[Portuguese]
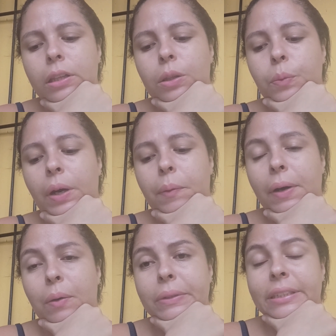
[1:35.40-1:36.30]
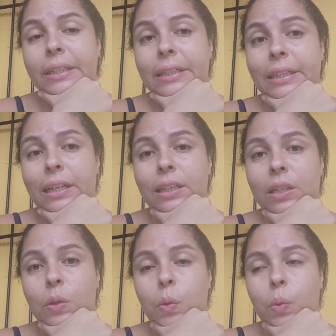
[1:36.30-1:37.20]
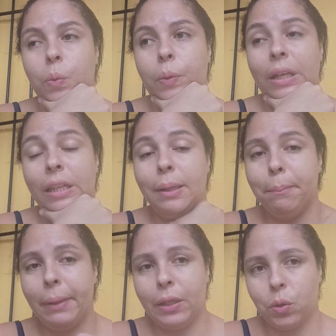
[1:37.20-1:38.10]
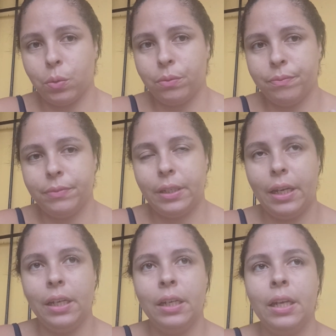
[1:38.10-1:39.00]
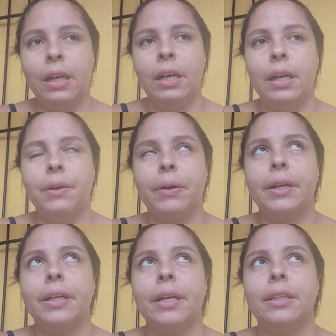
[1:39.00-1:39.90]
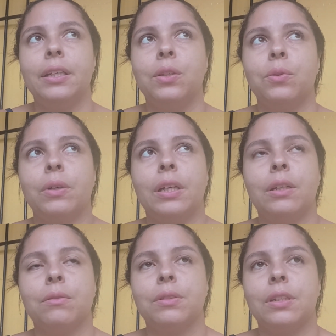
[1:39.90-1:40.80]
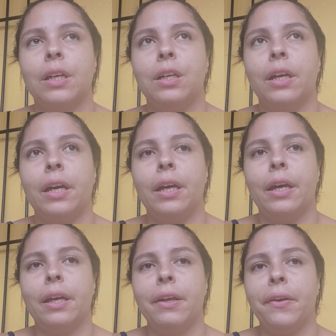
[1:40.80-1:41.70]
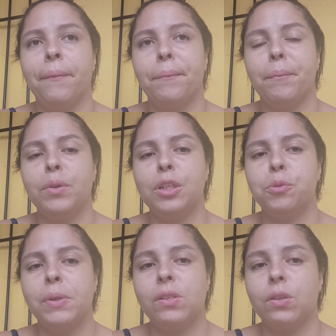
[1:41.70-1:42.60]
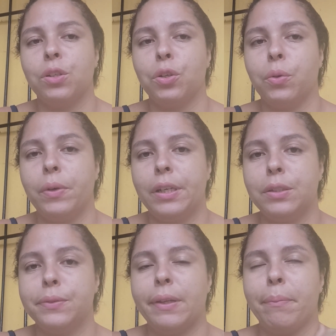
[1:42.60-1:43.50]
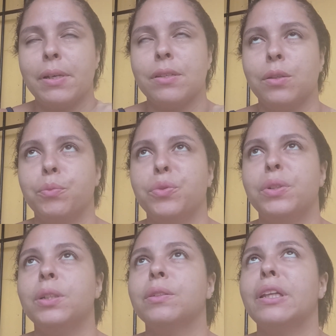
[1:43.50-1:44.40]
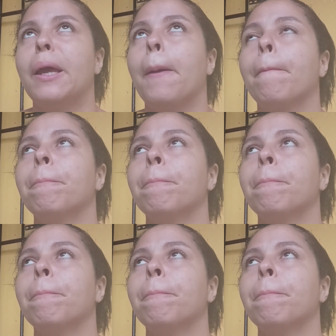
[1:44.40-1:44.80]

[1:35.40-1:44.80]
não é uma coisa que tá dando rendimento, né? Eu acredito que, não sei, é, muitas pessoas que conheço tá passando por isso, né?